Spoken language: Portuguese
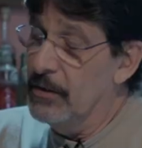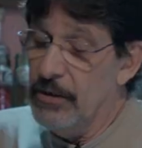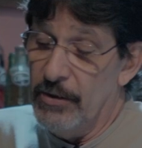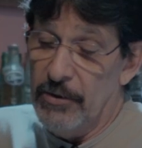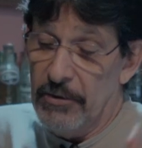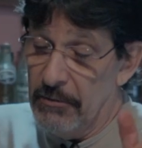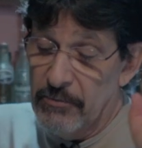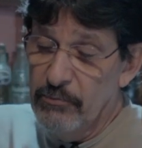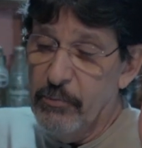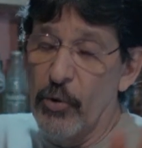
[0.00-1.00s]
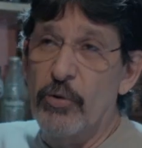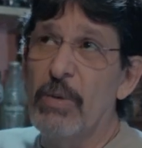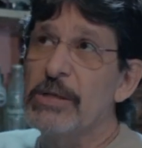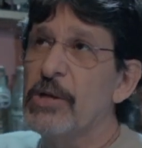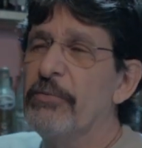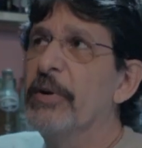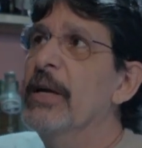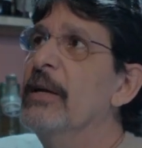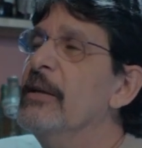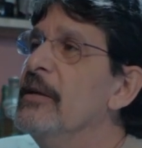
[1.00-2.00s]
E um pouco mais na
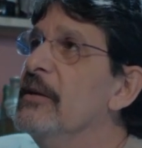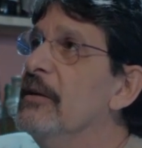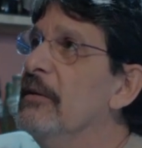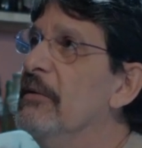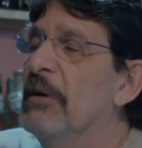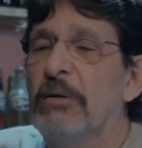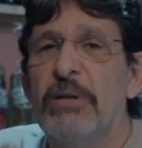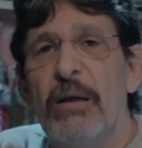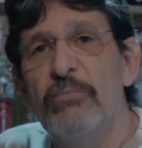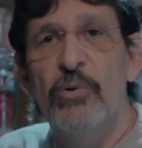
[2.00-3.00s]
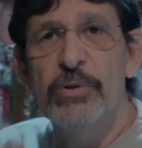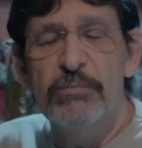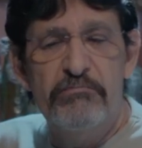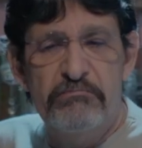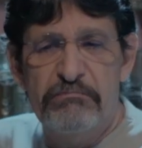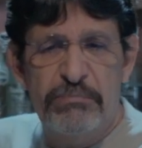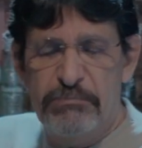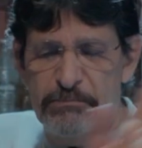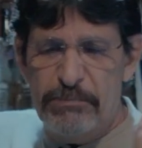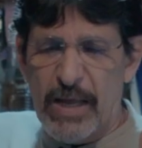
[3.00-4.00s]
frente, ele terminou
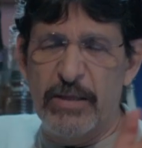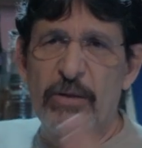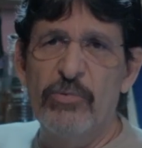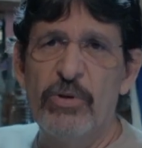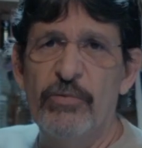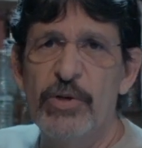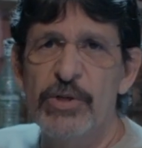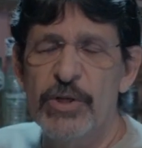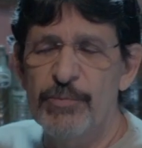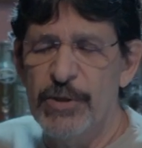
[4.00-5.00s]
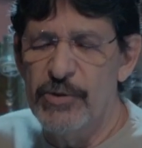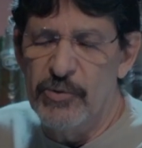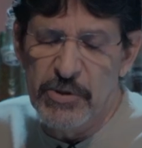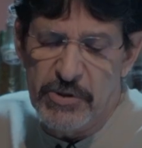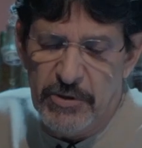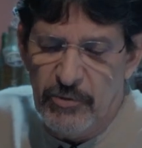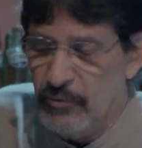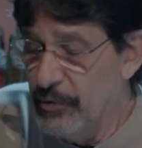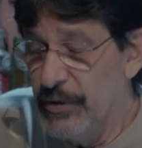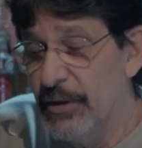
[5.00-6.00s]
perdendo de vista as pessoas que não
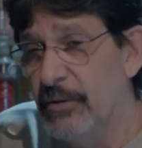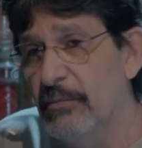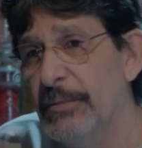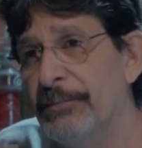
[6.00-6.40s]
conheciam,